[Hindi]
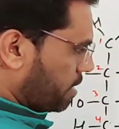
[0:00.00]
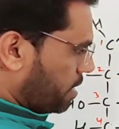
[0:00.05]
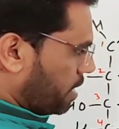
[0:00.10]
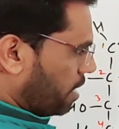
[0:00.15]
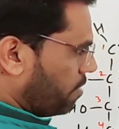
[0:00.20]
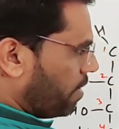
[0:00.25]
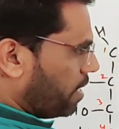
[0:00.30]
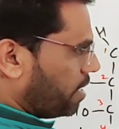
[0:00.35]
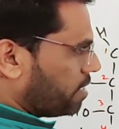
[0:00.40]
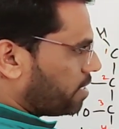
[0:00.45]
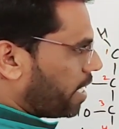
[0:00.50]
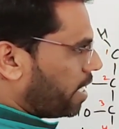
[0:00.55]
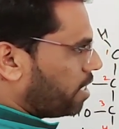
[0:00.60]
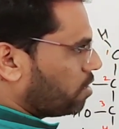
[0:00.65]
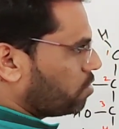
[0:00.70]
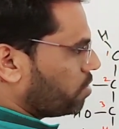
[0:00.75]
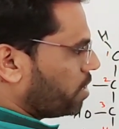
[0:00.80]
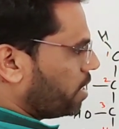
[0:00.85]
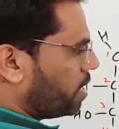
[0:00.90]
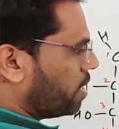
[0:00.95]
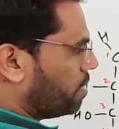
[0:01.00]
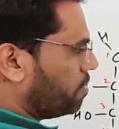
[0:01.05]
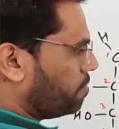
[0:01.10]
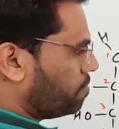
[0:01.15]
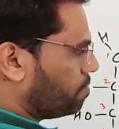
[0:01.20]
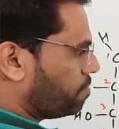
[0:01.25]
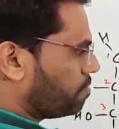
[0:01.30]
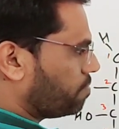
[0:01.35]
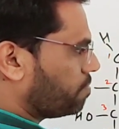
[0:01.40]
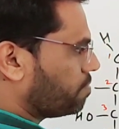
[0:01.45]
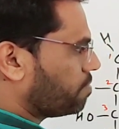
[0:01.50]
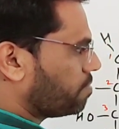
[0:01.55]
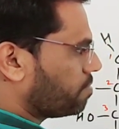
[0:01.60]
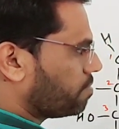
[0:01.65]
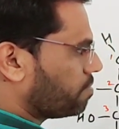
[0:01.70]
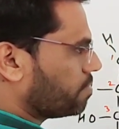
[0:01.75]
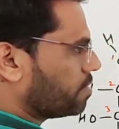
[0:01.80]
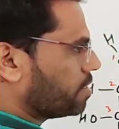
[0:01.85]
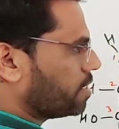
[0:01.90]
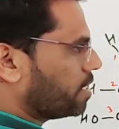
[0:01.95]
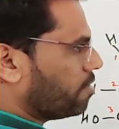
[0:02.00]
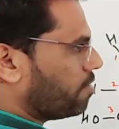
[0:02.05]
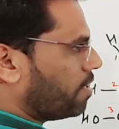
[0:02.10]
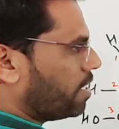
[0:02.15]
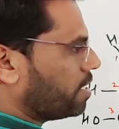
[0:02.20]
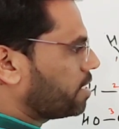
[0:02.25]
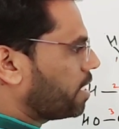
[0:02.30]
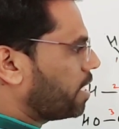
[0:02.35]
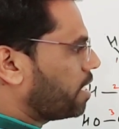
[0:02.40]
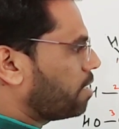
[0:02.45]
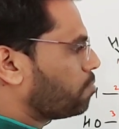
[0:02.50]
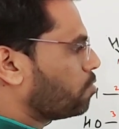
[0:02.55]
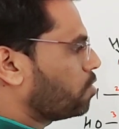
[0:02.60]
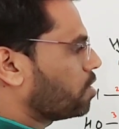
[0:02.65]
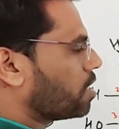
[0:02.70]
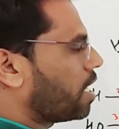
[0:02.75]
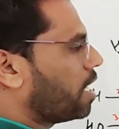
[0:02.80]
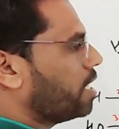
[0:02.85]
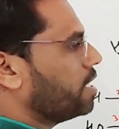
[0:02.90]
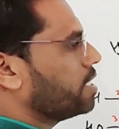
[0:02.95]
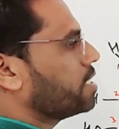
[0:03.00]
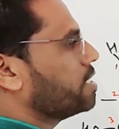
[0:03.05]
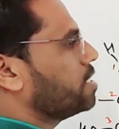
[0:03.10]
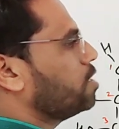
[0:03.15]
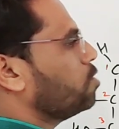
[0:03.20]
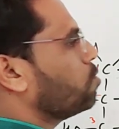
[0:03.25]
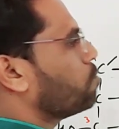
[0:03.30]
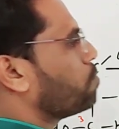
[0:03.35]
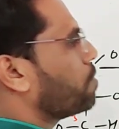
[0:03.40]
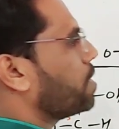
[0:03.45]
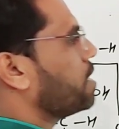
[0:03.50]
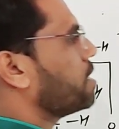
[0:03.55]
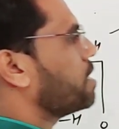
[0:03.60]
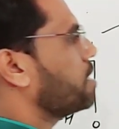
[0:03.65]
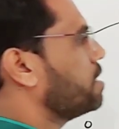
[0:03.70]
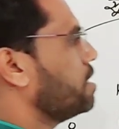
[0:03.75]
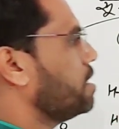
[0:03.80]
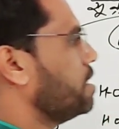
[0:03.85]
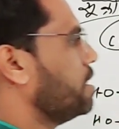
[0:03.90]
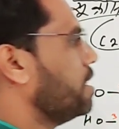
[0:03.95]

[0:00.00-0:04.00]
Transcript: ये वाली साइड जो है ये वाली साइड अपनों ने कहाँ लिखी थी ऊपर लिखी थी